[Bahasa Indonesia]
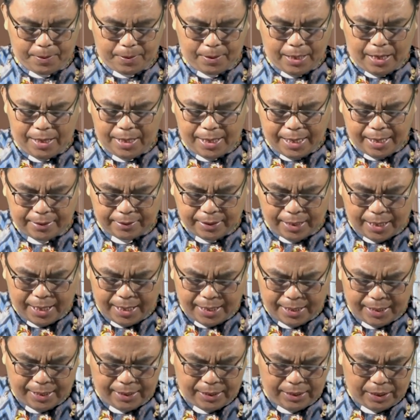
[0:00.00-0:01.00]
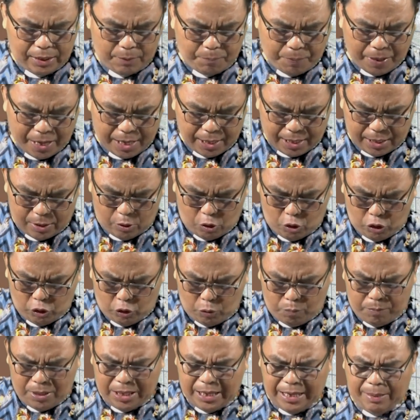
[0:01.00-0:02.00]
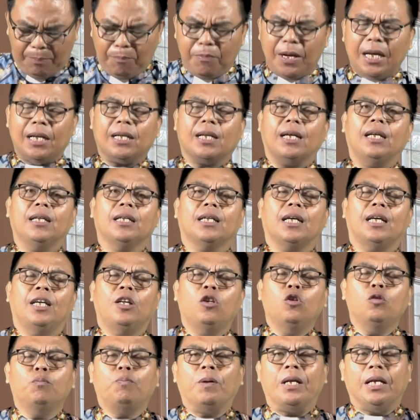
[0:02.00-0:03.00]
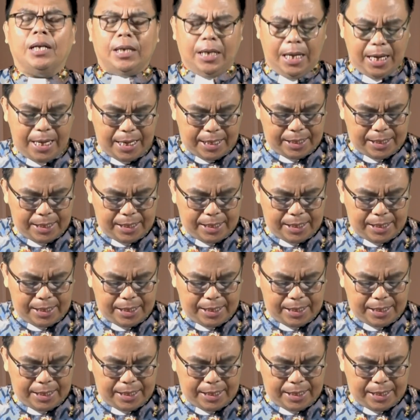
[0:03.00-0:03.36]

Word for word: Dan kata ragi ini dipakai untuk menggambarkan kehidupan